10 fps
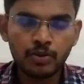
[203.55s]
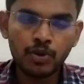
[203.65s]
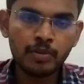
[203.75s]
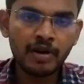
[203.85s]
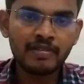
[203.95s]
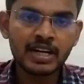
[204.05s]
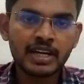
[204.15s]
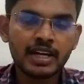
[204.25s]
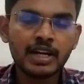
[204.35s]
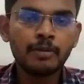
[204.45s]
உள்
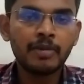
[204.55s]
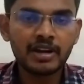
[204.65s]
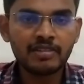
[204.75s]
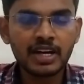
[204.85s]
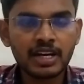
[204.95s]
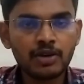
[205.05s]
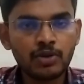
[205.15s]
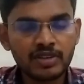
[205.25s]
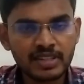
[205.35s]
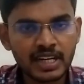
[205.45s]
மாவட்டங்களில் பரவலாக
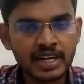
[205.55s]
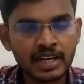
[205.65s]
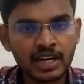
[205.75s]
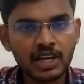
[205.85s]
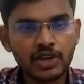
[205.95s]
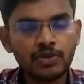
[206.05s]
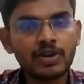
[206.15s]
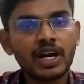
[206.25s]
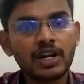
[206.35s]
ஒரு சில இடங்கள்லையும்